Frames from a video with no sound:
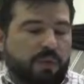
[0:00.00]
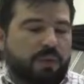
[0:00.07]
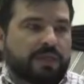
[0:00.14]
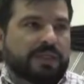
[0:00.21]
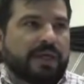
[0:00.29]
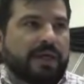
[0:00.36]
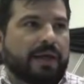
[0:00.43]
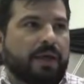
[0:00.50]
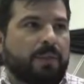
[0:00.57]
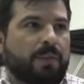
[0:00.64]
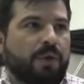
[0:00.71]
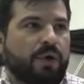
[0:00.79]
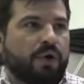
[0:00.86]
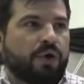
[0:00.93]
uno se queda un
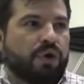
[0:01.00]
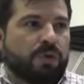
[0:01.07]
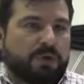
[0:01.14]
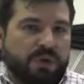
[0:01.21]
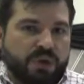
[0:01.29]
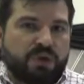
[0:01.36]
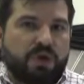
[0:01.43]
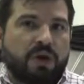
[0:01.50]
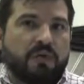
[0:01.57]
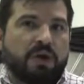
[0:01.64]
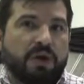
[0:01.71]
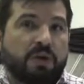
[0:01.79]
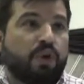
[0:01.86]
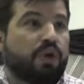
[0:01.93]
poco dormido, el
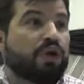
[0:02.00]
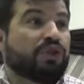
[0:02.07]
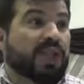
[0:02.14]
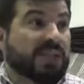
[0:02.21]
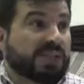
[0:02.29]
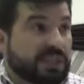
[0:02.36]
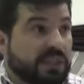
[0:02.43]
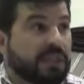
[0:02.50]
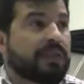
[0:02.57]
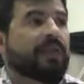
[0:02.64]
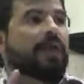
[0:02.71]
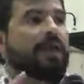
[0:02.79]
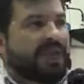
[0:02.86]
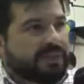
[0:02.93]
vehículo te asiste.